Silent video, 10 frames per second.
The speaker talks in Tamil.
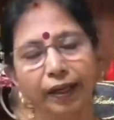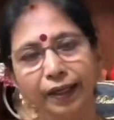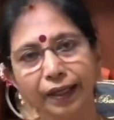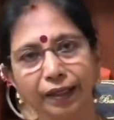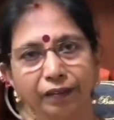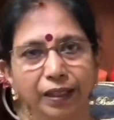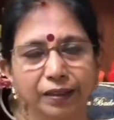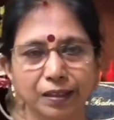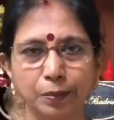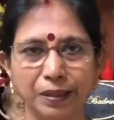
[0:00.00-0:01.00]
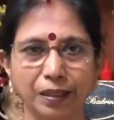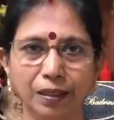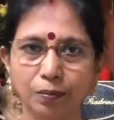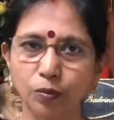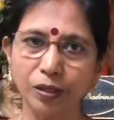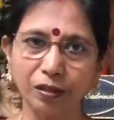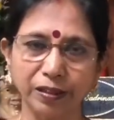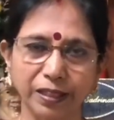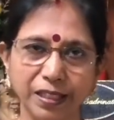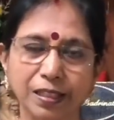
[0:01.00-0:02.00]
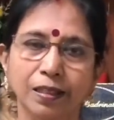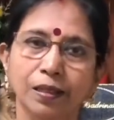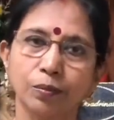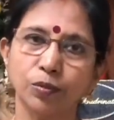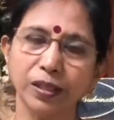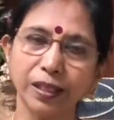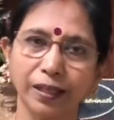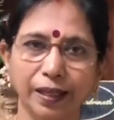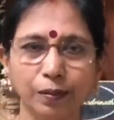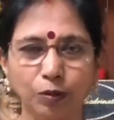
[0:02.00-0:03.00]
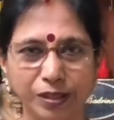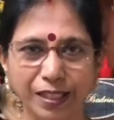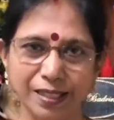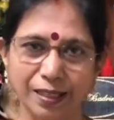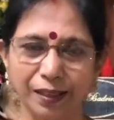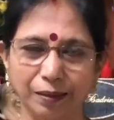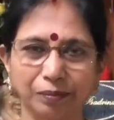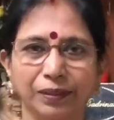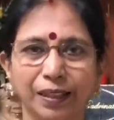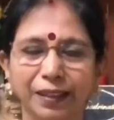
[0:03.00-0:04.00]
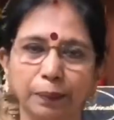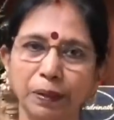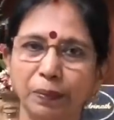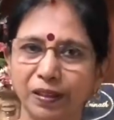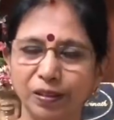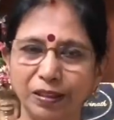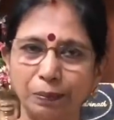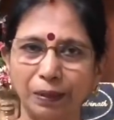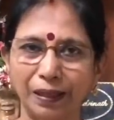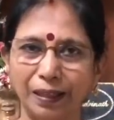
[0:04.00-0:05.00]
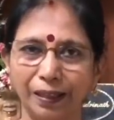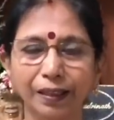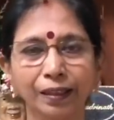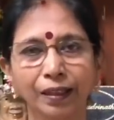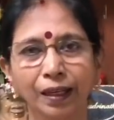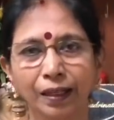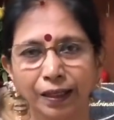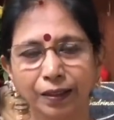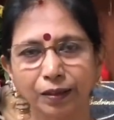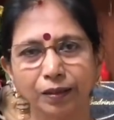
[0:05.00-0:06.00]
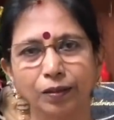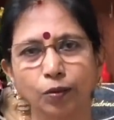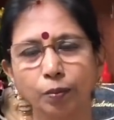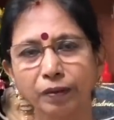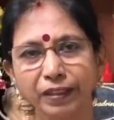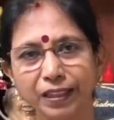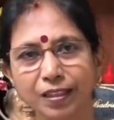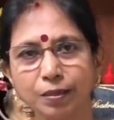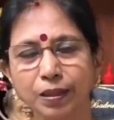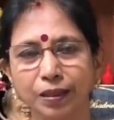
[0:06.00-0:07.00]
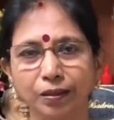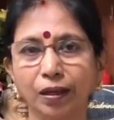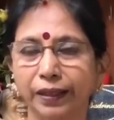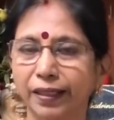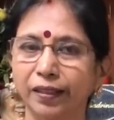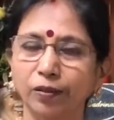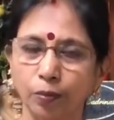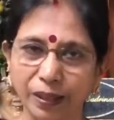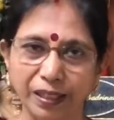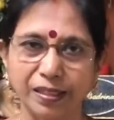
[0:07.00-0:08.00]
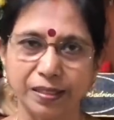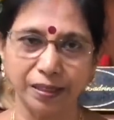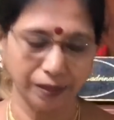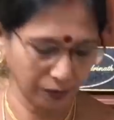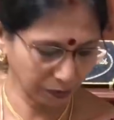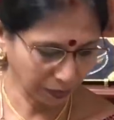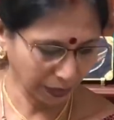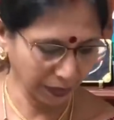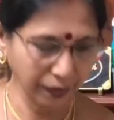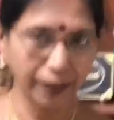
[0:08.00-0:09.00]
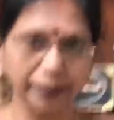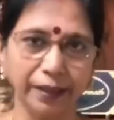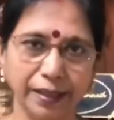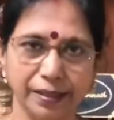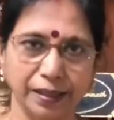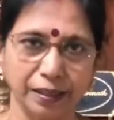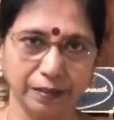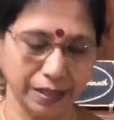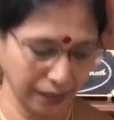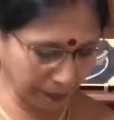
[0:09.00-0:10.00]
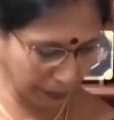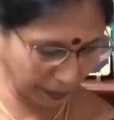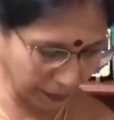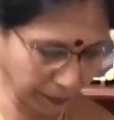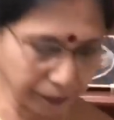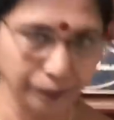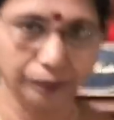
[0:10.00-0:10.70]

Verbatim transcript: இன்றைக்கி நவராத்திரி ஸ்பெஷலில் மூணாவது டிஷ் முருங்கைக்காய் மொச்சை சாதம் இதை எப்படி பண்ண சொல்லிட்டு பார்க்கலாங்க இது ரொம்ப வித்தியாசமாக இருக்கும் அதே நேரம் ரொம்ப டேஸ்டியாக இருக்கும் இங்கே இன்க்ரீடியன்ஸ் எடுத்து வச்சுருக்கேன் பாருங்கள்